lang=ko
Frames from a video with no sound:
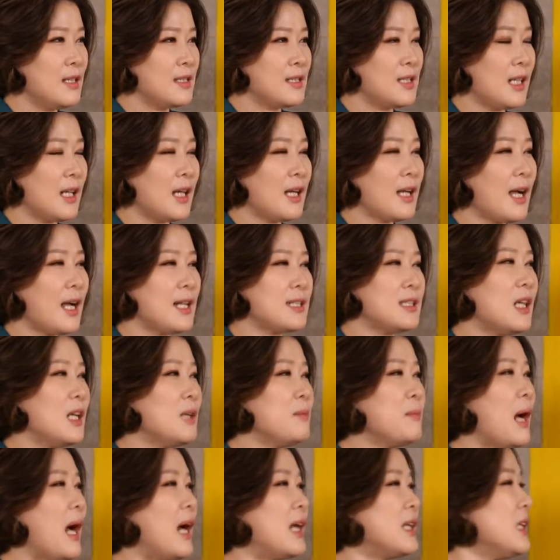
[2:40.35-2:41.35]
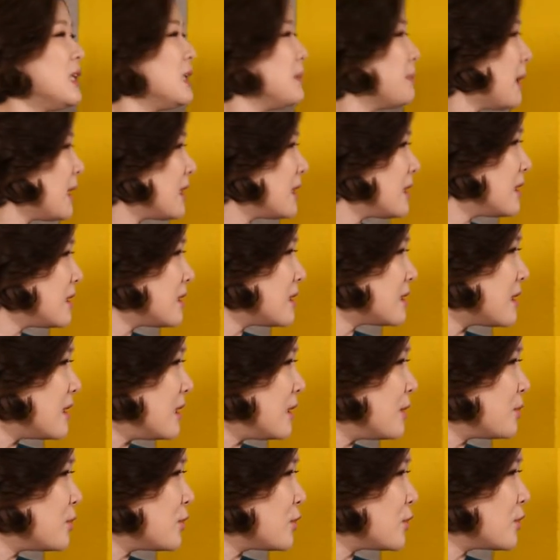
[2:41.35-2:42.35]
제가 가장 많이 받는
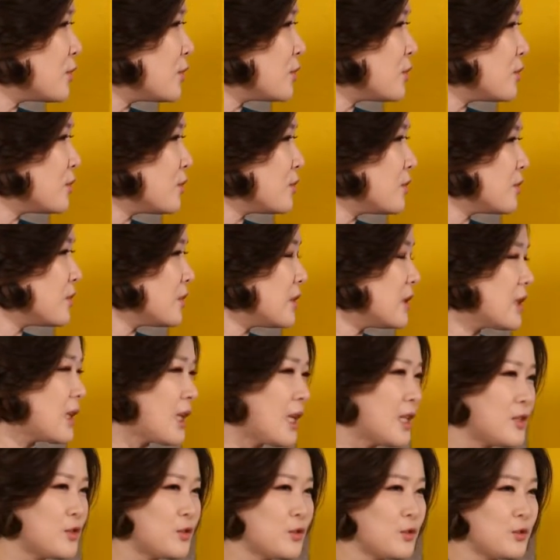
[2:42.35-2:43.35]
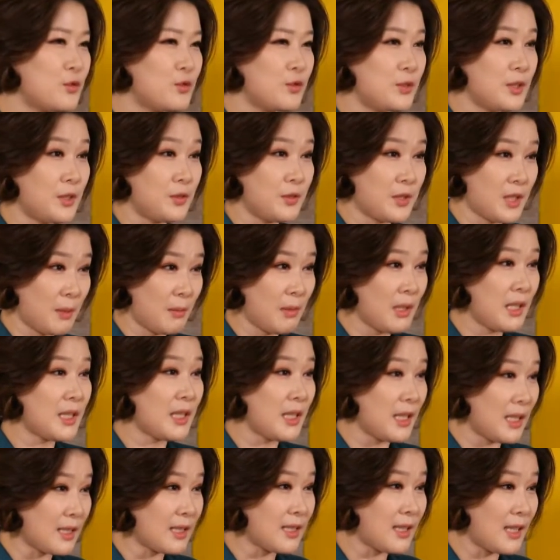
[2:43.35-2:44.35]
질문을 가지고 주제로 삼아야
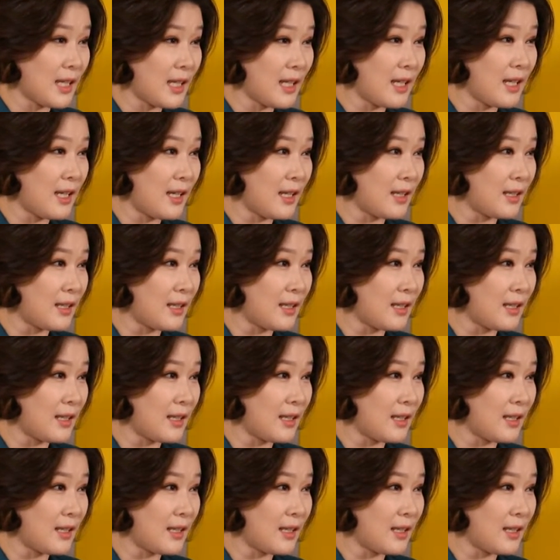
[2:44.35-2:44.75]
되겠다